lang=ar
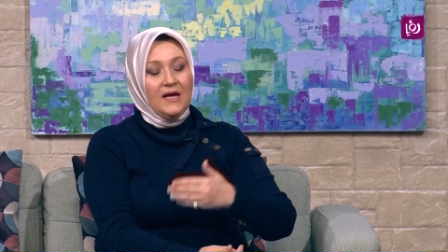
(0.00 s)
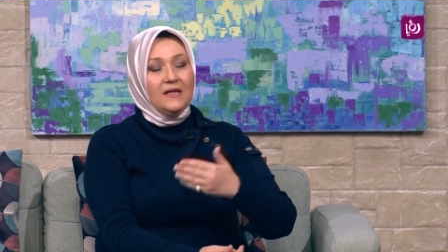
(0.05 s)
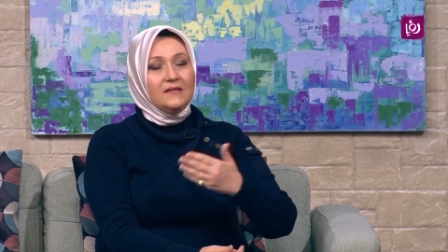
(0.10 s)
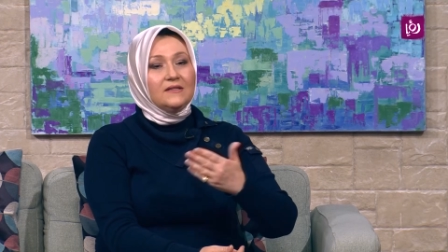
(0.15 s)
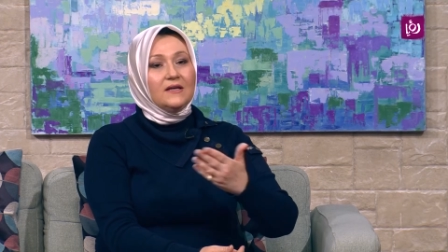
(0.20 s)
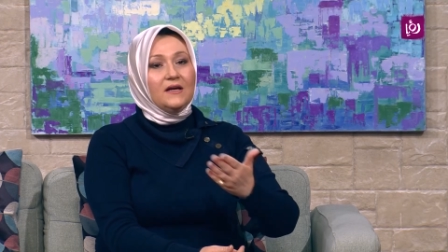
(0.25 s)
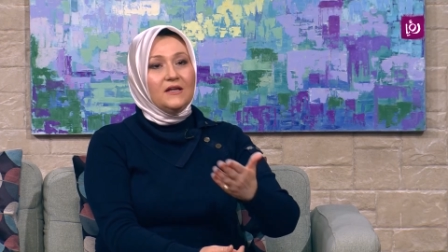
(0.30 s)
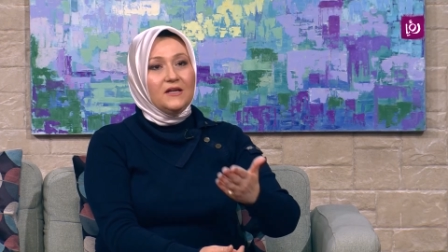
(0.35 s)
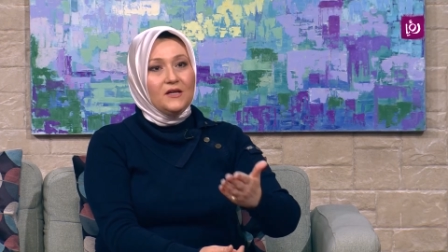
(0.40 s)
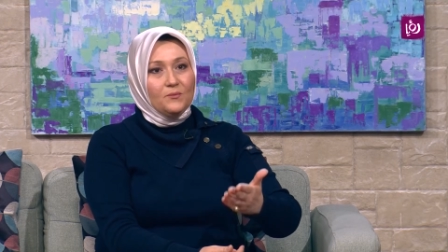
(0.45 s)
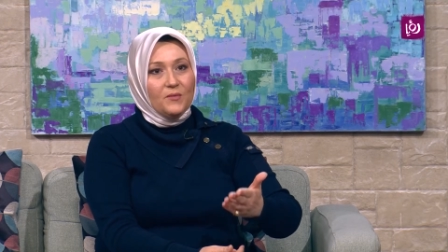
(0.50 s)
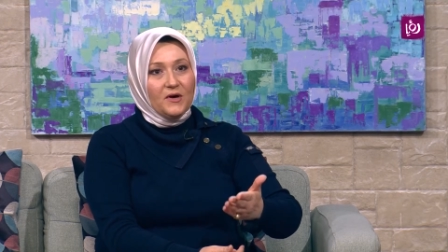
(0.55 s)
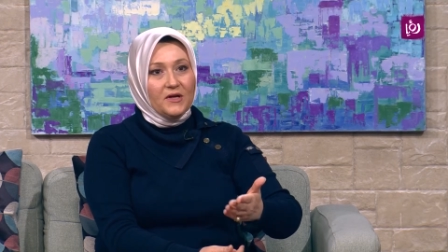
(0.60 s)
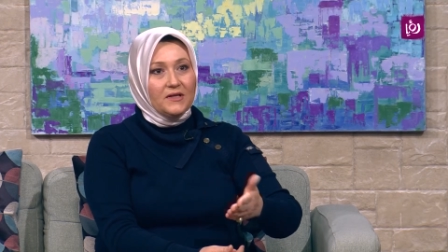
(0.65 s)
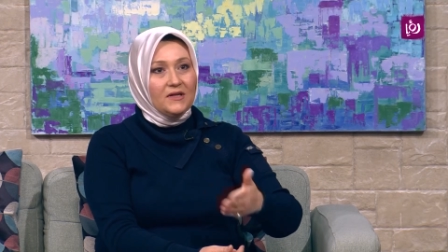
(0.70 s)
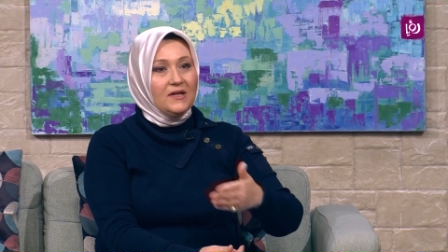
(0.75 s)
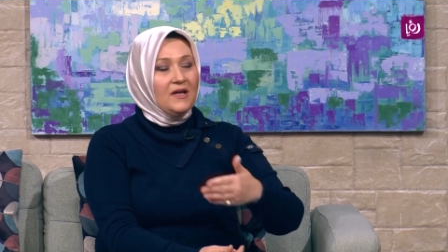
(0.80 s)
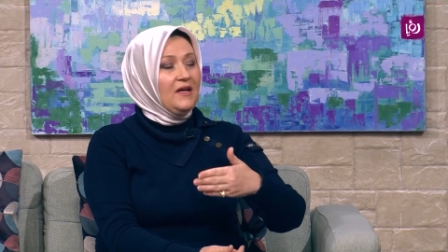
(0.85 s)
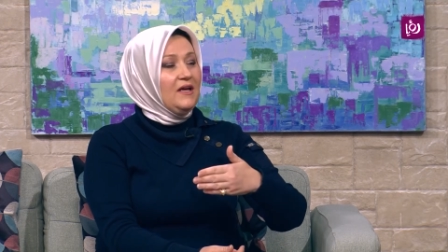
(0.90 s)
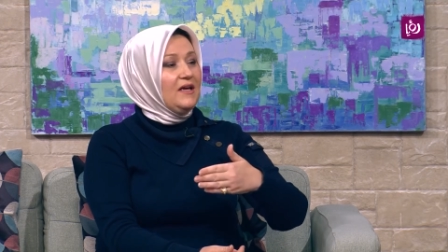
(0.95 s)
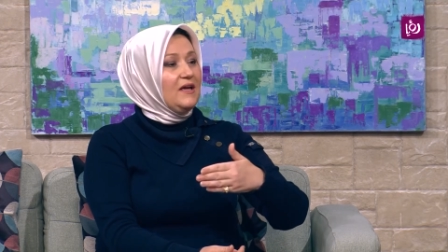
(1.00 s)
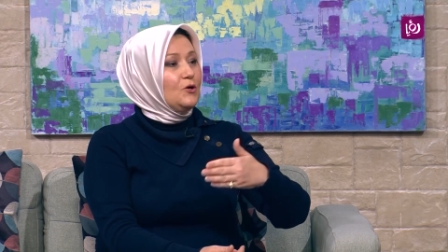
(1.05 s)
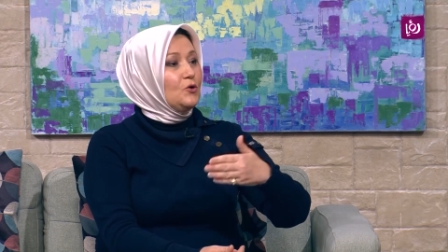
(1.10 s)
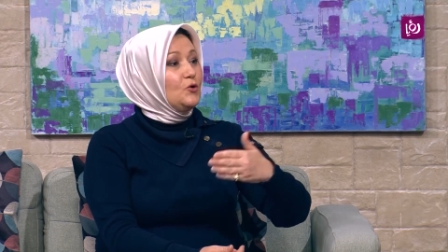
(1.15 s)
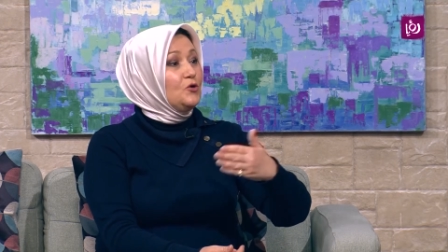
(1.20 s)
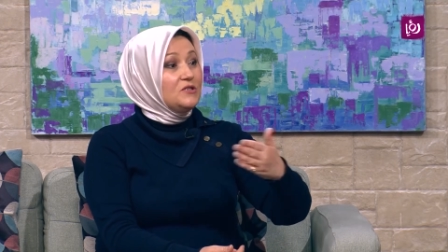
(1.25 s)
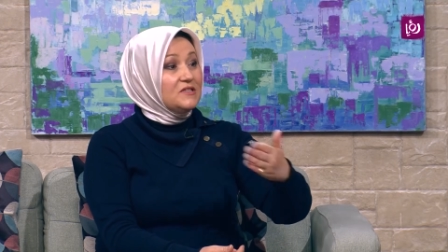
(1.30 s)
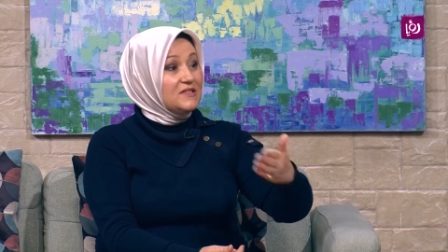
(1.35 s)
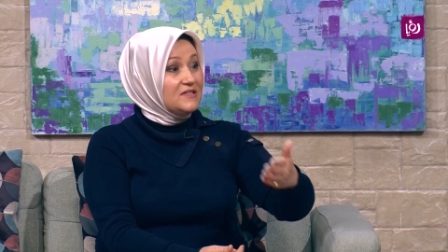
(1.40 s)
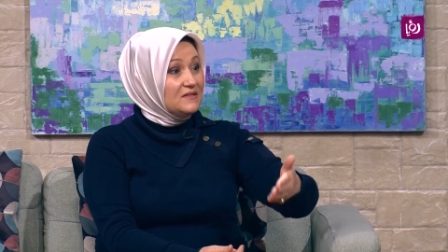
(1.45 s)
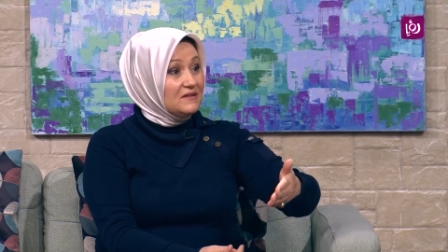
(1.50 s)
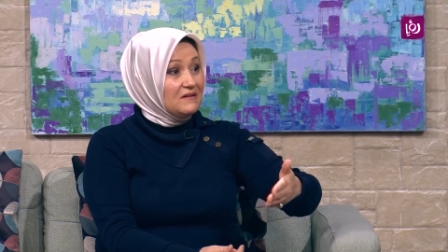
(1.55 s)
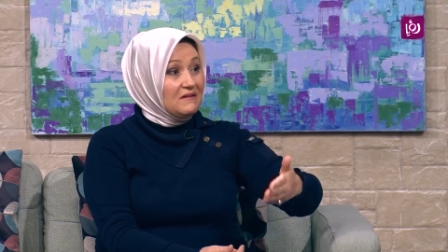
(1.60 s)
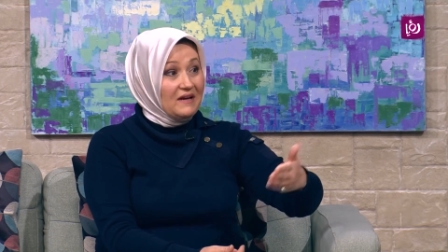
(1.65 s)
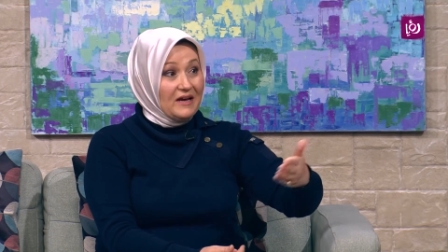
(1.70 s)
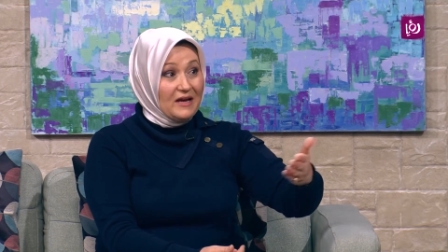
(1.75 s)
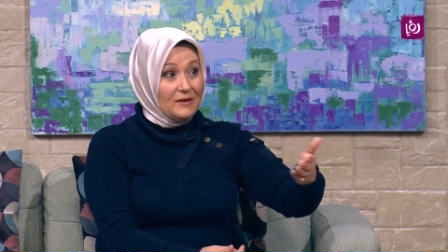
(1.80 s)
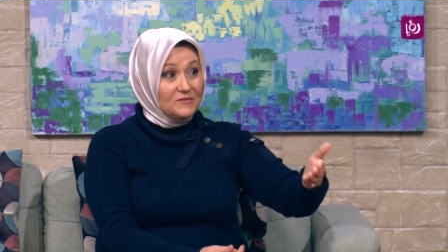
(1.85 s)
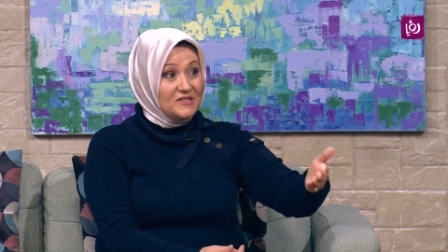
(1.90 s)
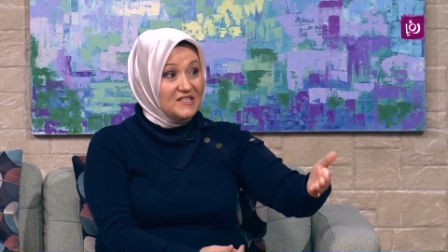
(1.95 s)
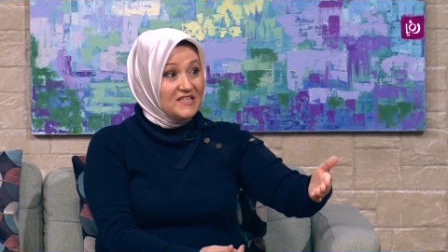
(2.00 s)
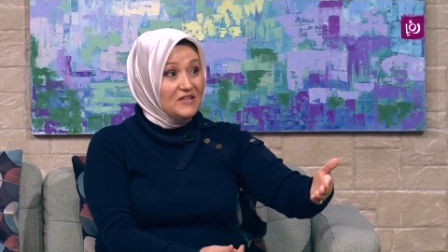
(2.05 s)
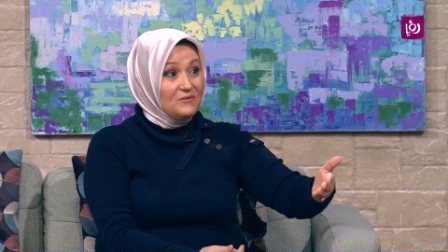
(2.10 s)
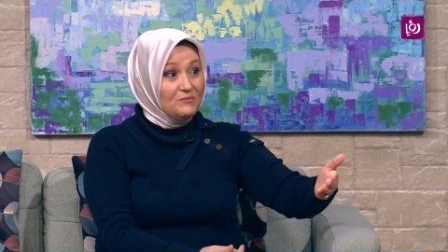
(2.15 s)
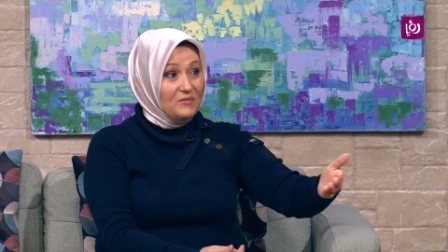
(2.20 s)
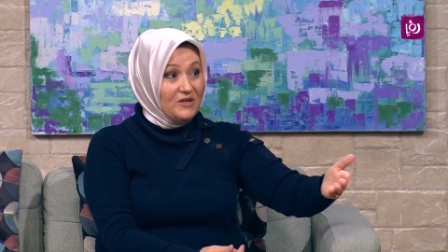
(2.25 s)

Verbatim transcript: تقريبا كنت 50%